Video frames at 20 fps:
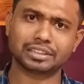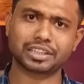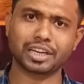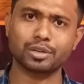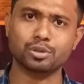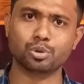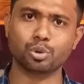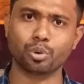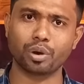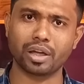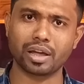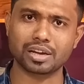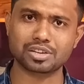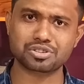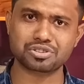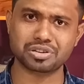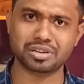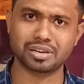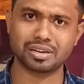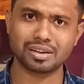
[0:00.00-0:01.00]
আজকে ঘুরে
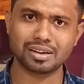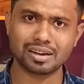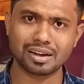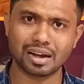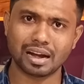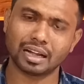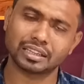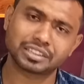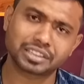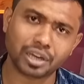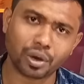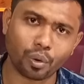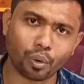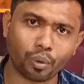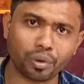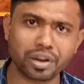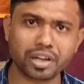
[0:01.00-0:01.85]
আসি আজকে